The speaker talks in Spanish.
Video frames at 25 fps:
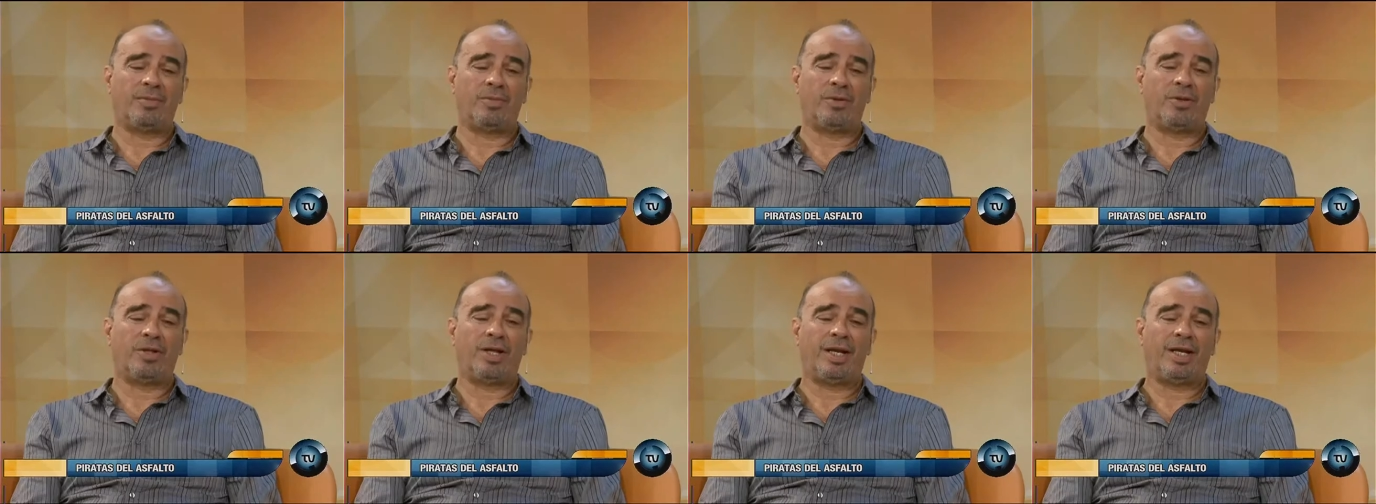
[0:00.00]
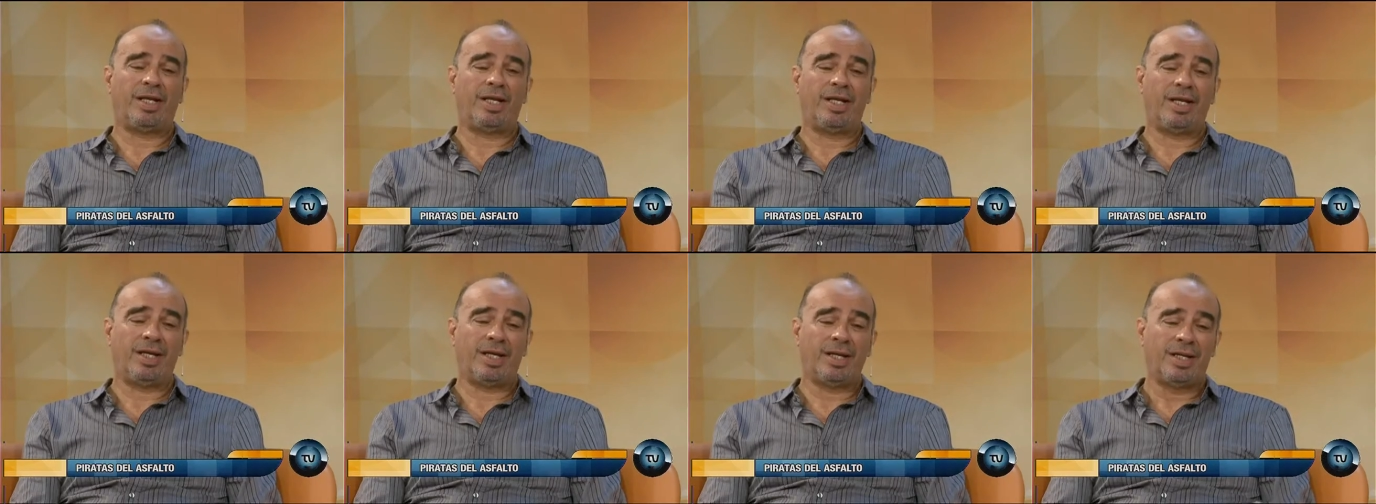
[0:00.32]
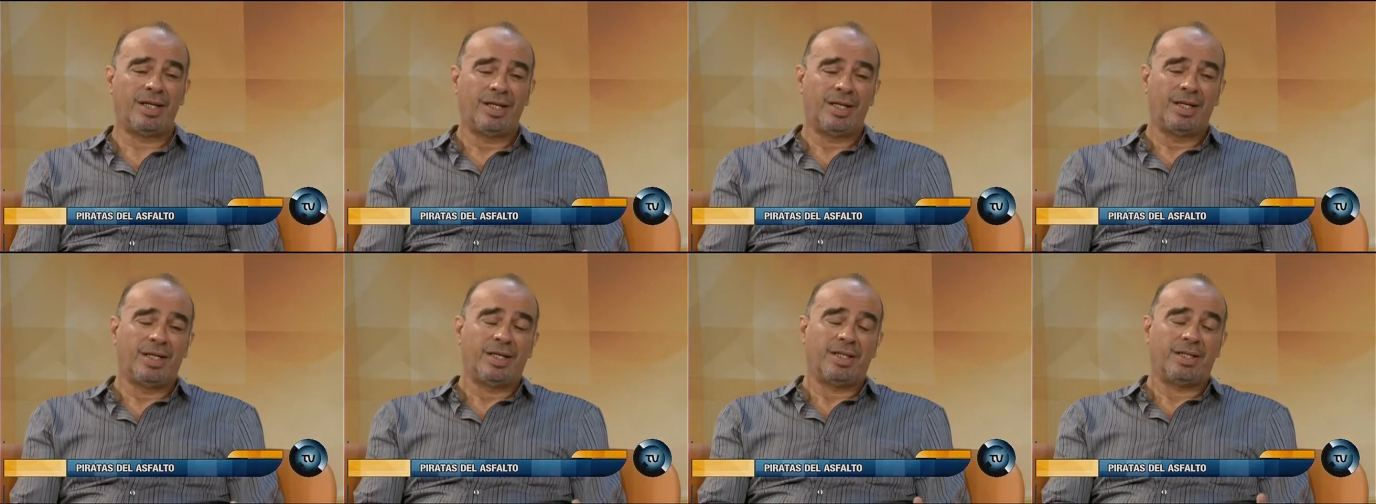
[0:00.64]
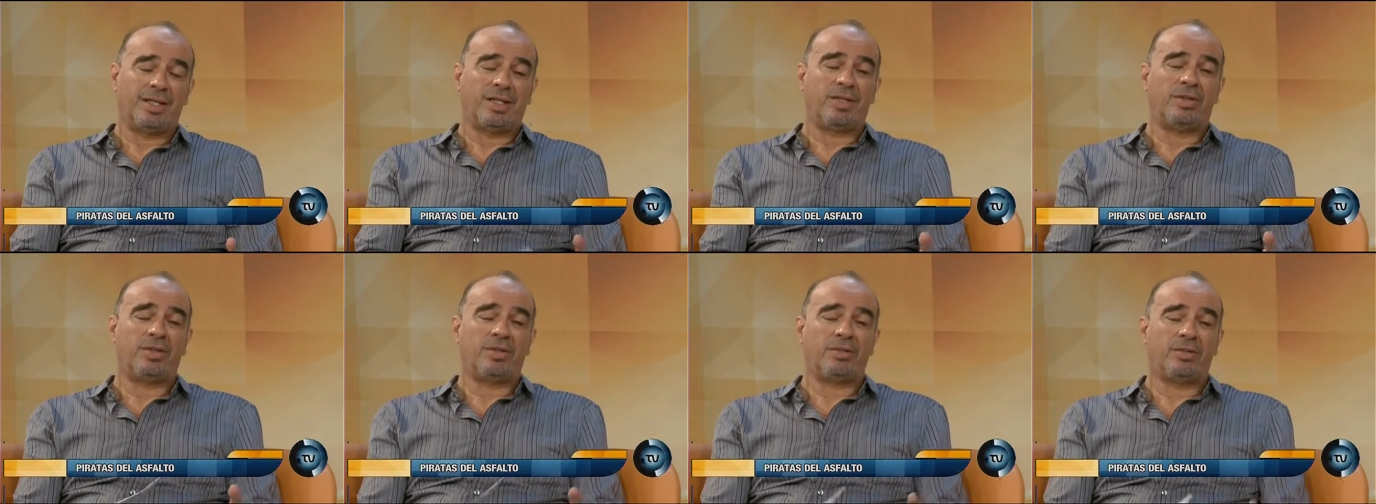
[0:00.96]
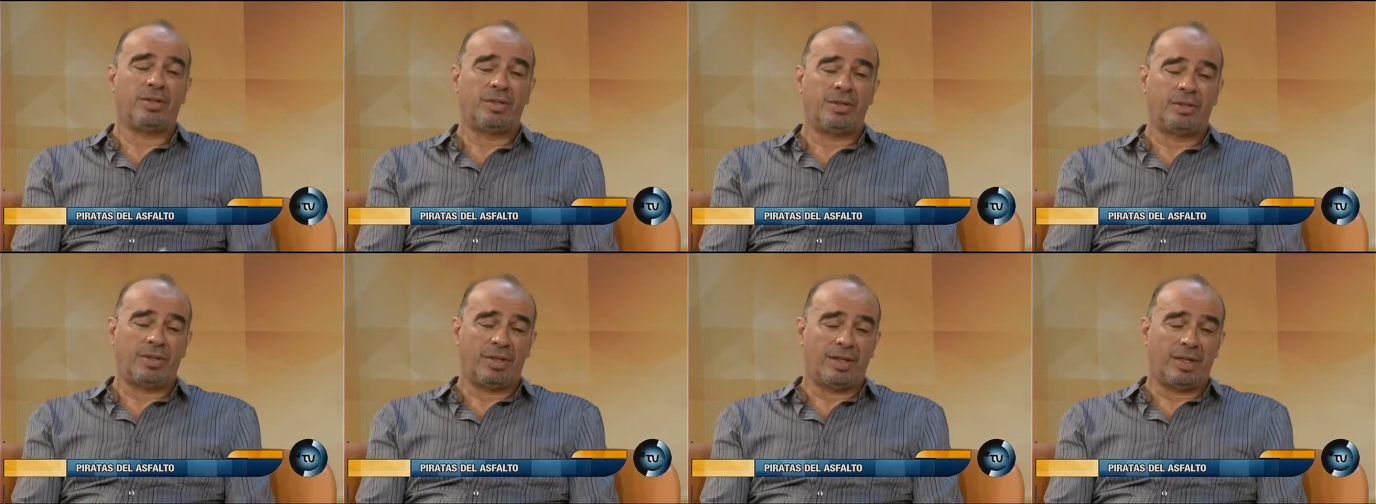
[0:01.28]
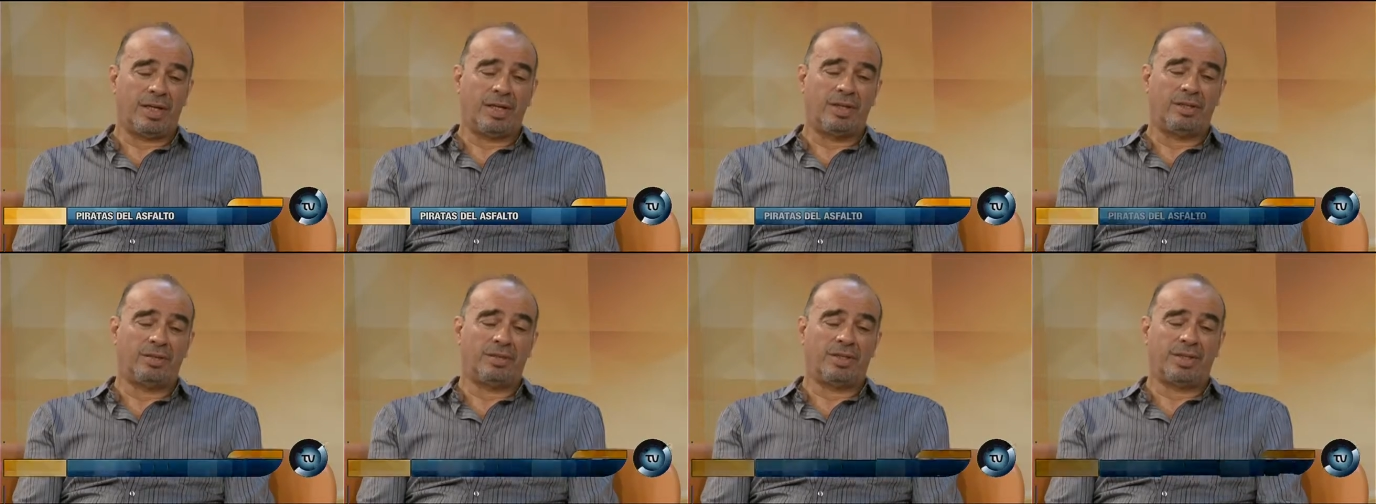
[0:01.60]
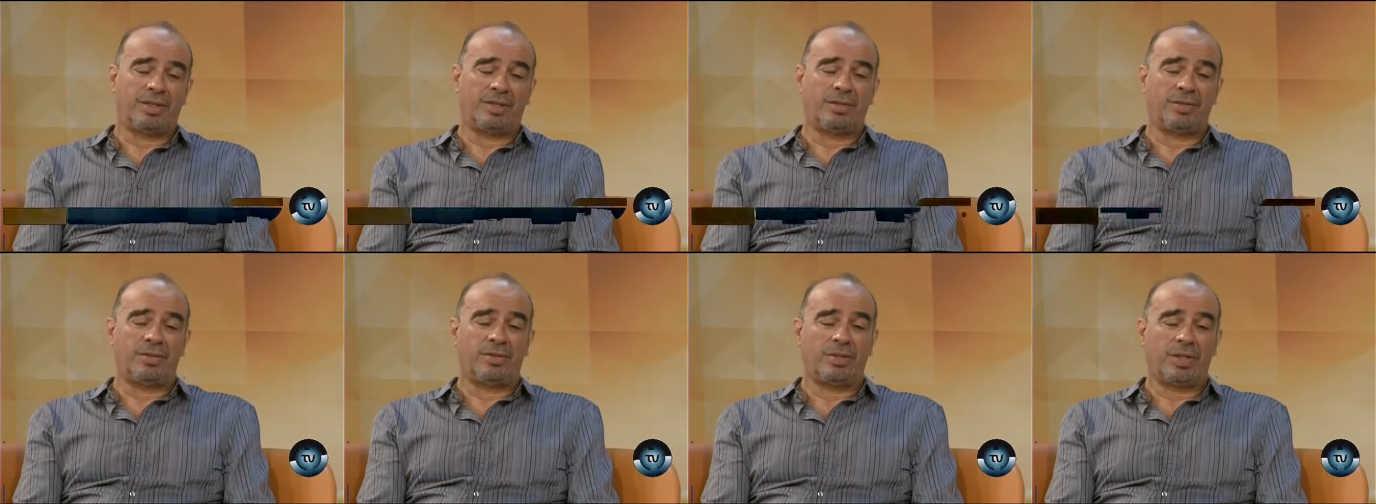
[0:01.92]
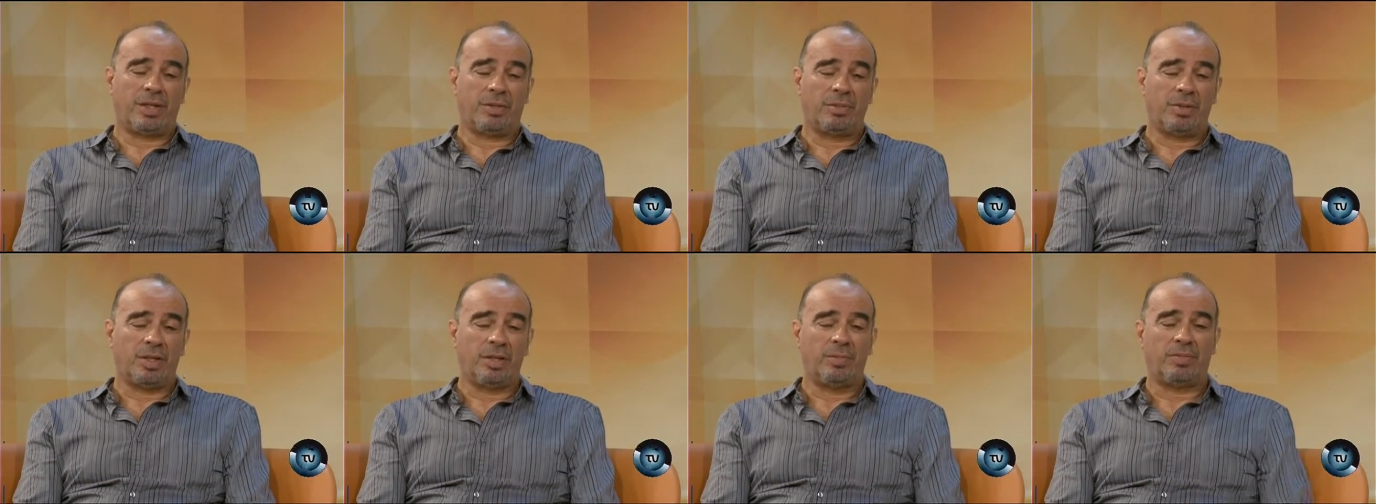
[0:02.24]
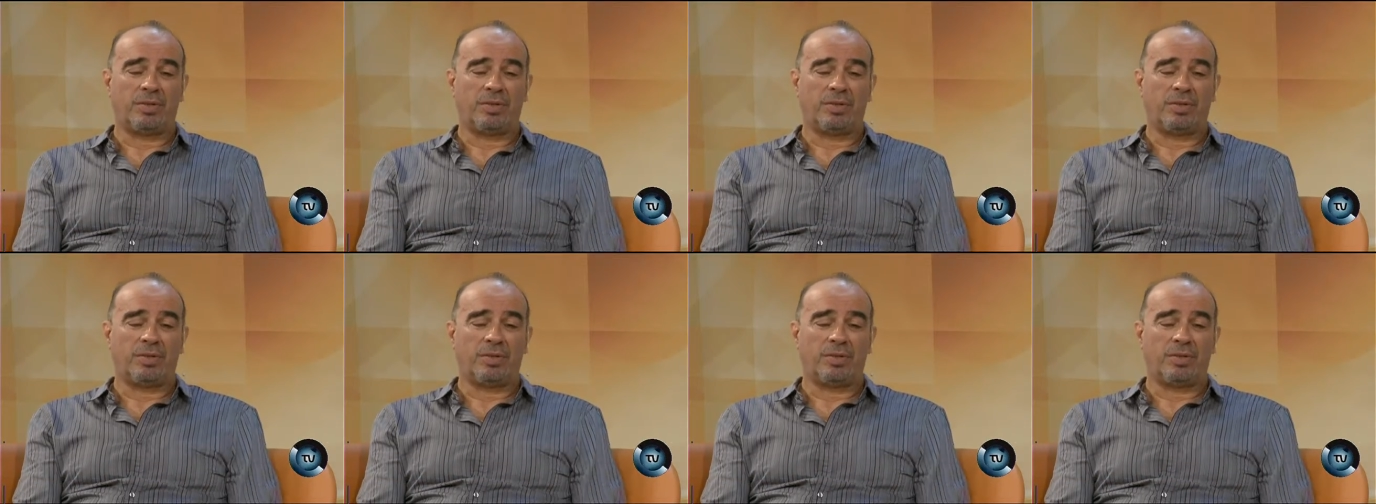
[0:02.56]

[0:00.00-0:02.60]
modalidad digo en cuanto a lo que son los camiones,